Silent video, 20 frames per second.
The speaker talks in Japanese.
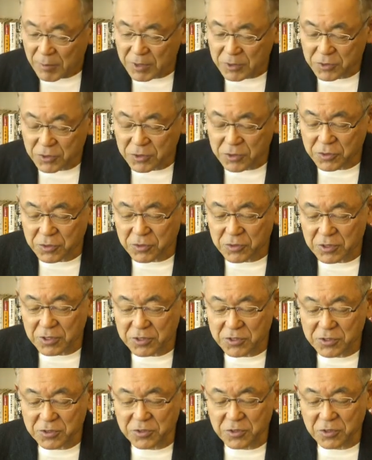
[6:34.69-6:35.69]
そういうこと
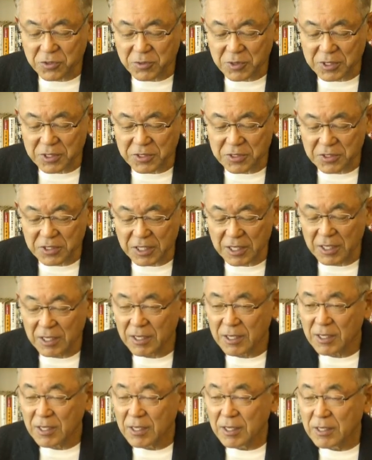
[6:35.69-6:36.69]
で中国はですね、
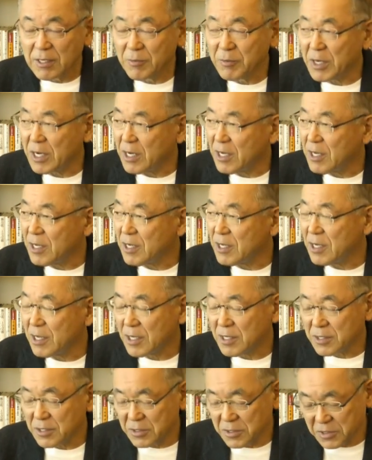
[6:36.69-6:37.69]

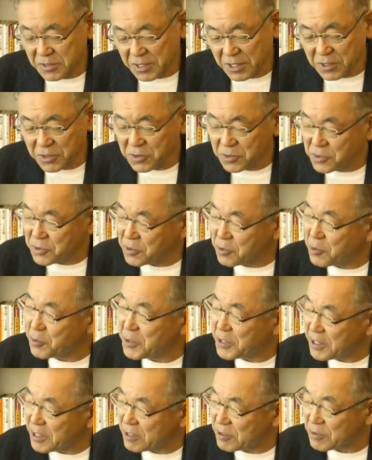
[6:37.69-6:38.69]
産業の
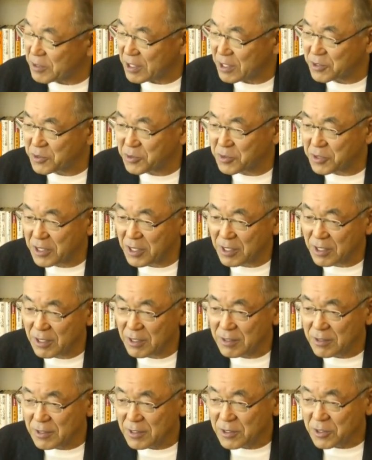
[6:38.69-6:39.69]
米である半導体
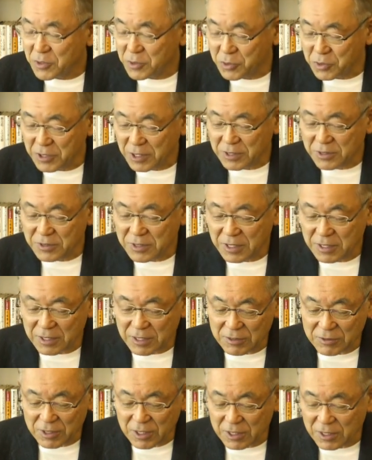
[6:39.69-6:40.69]
が調達でき
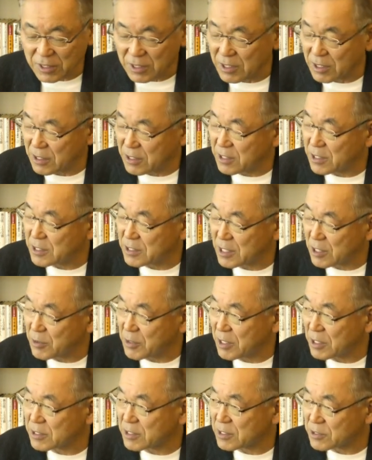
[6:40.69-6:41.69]
なくなったら経済
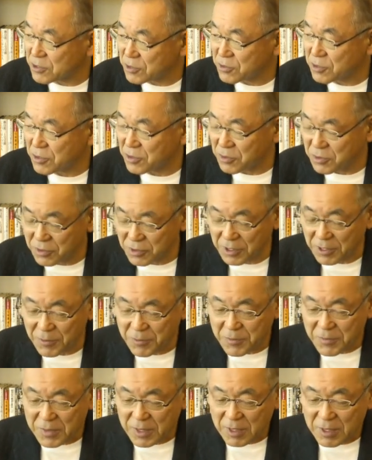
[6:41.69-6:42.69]
は破綻するということで、
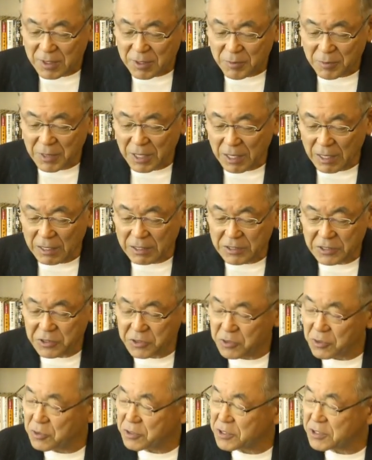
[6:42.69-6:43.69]
非
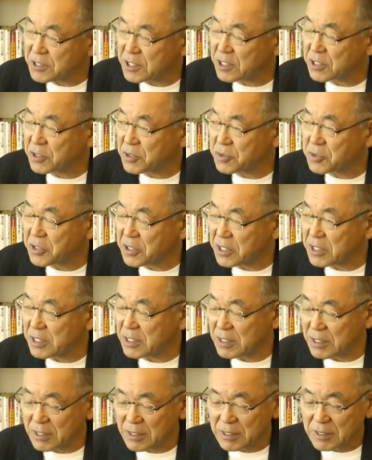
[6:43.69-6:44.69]
常に積極的
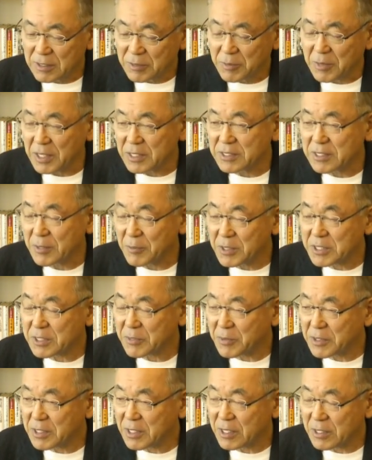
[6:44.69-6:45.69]
にさま
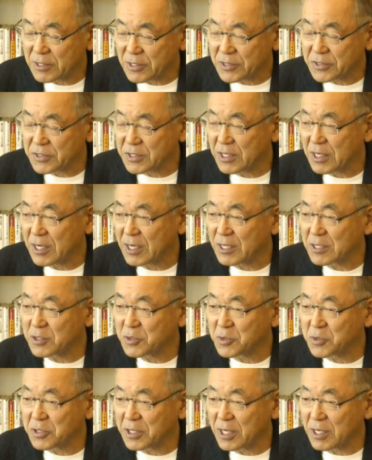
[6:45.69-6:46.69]
ざまな形で半
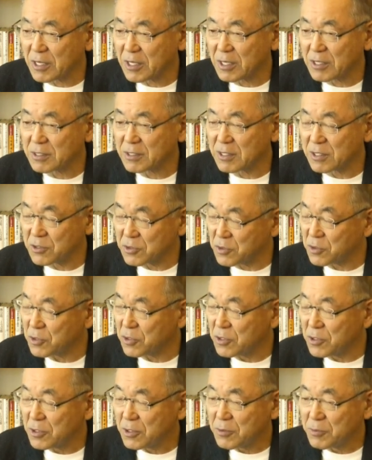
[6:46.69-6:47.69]
導体関連の
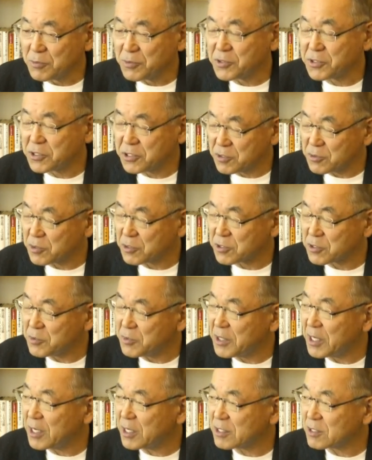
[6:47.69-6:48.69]
物資を
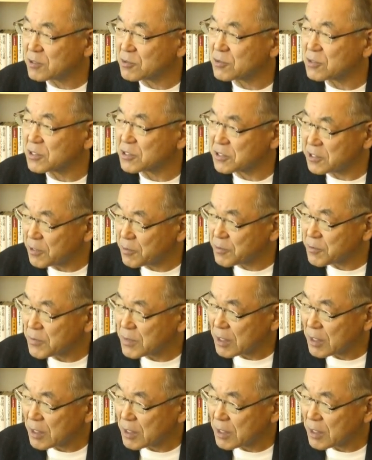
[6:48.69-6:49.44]
積み上げてるんですね。